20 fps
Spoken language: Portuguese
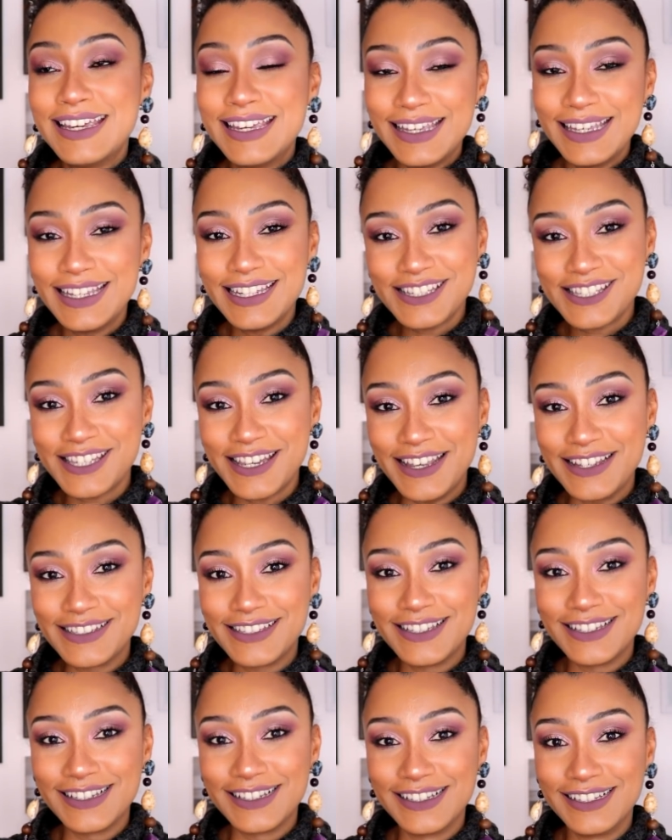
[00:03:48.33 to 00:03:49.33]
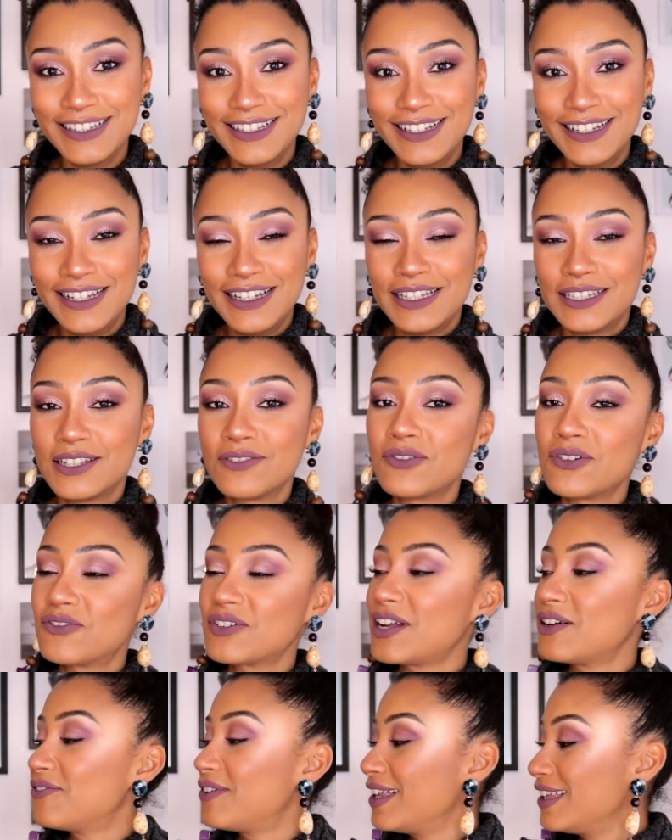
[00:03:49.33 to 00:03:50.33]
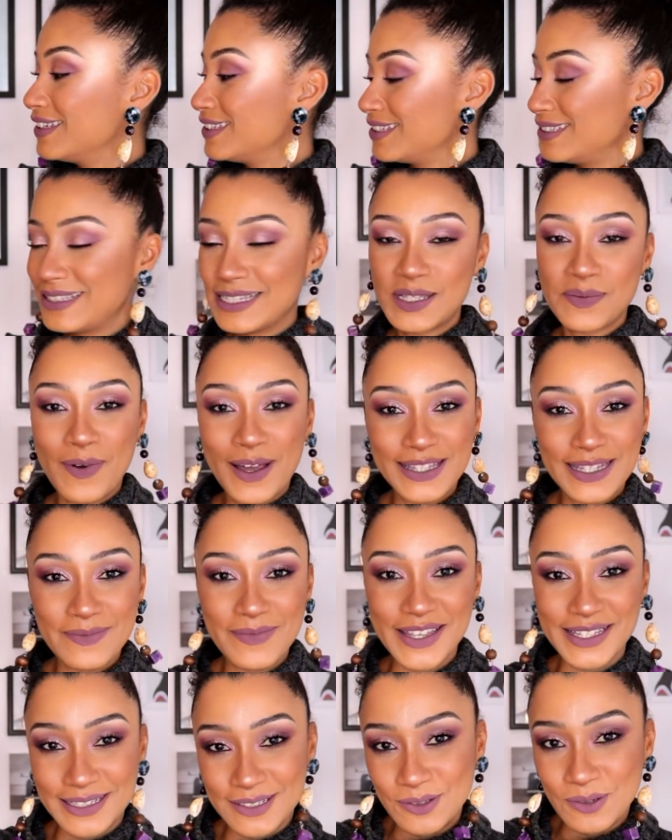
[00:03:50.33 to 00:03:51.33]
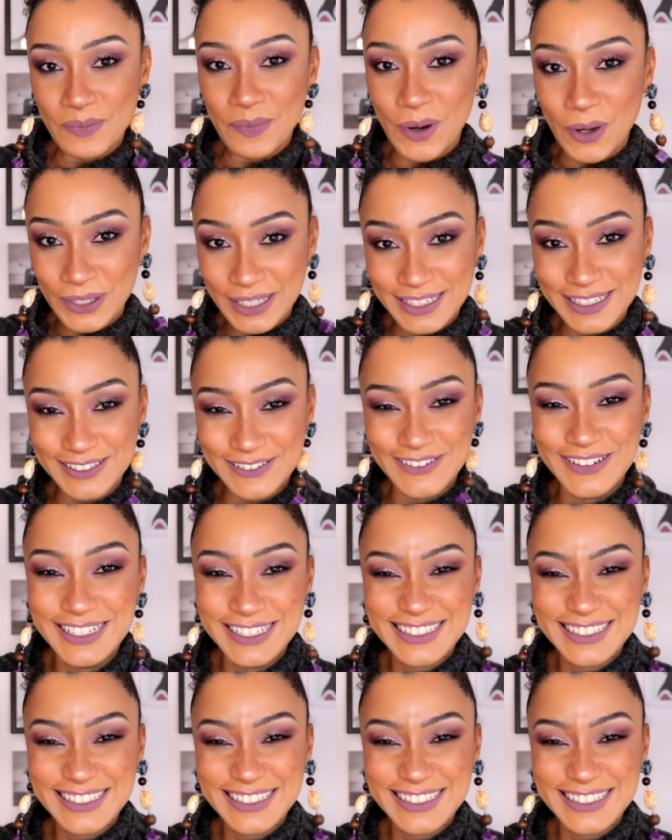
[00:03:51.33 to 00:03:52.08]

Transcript: E, gente, não vou ficar falando antecipadamente do pó, não.